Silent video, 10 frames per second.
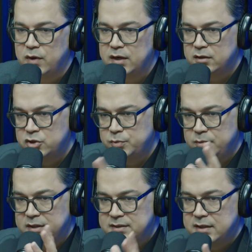quarto, era tipo
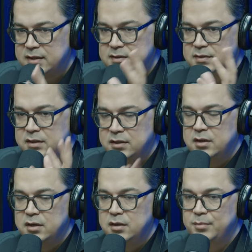uma sala assim,
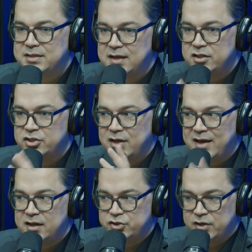mas ela,
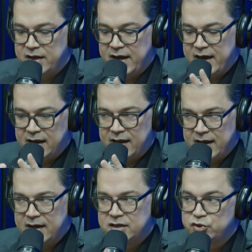ela, ela
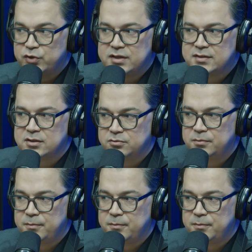era de oração.